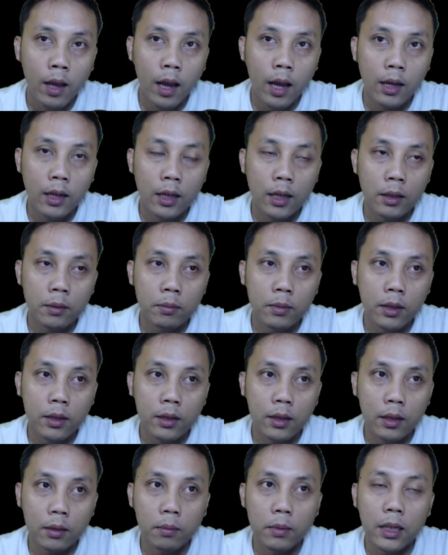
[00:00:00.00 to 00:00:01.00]

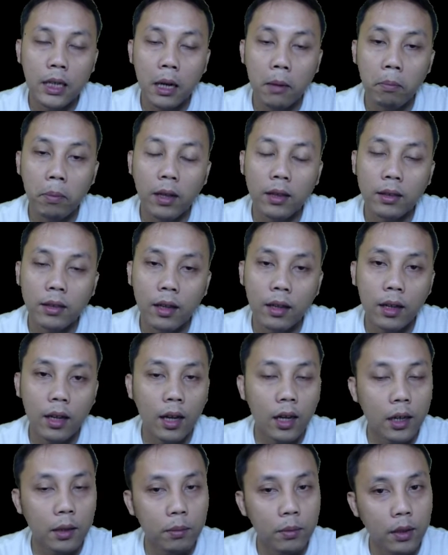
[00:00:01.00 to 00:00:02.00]
unlimited mendapatkan
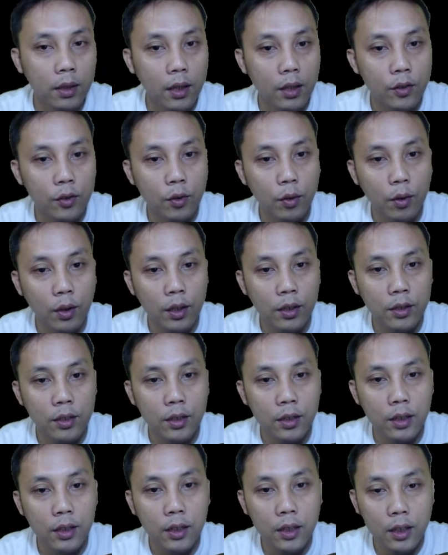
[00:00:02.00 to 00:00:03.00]
unlimited storage
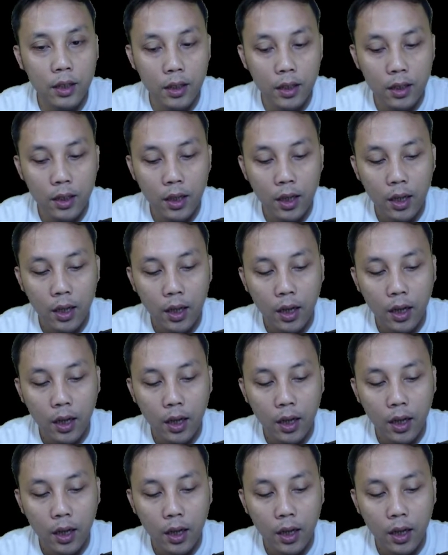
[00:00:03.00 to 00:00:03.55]
di